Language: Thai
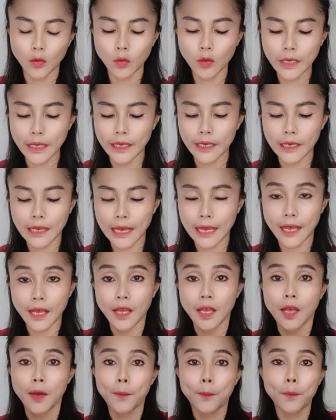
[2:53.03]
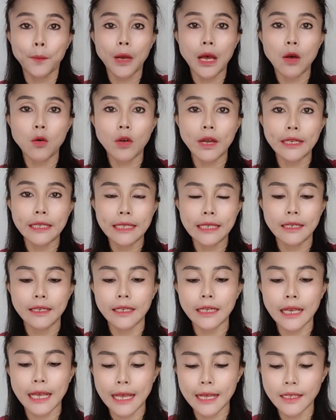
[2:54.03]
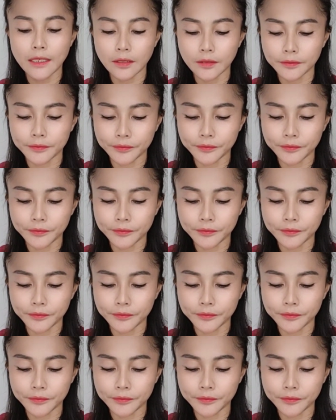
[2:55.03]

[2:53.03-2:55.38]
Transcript: โอเคค่ะ เข้ากันดีแล้วนะคะ